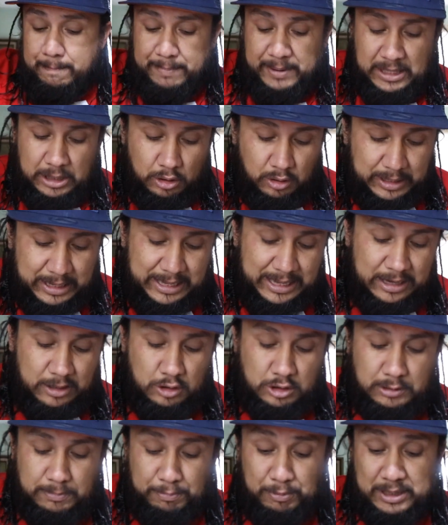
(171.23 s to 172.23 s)
Pedido que ya
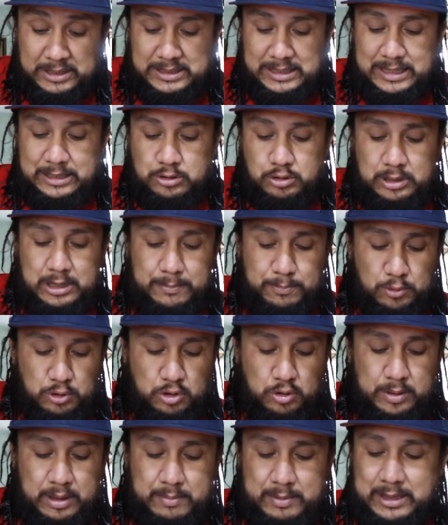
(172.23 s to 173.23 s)
no se puede seleccionar
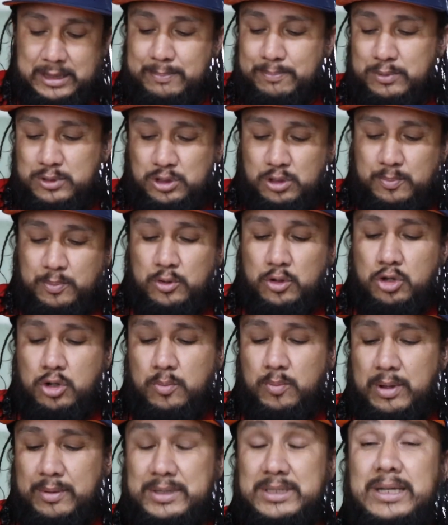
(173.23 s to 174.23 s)
porque obviamente pues no puedo
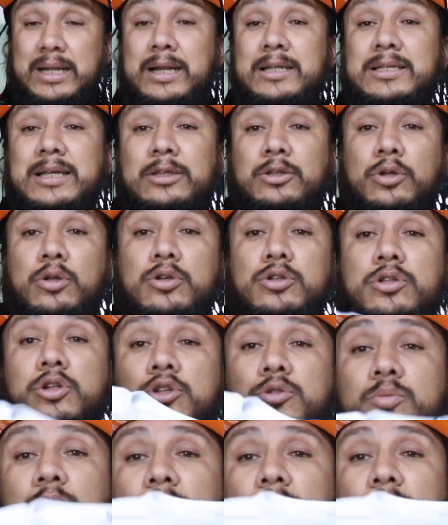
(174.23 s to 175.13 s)
como avisarles a todos los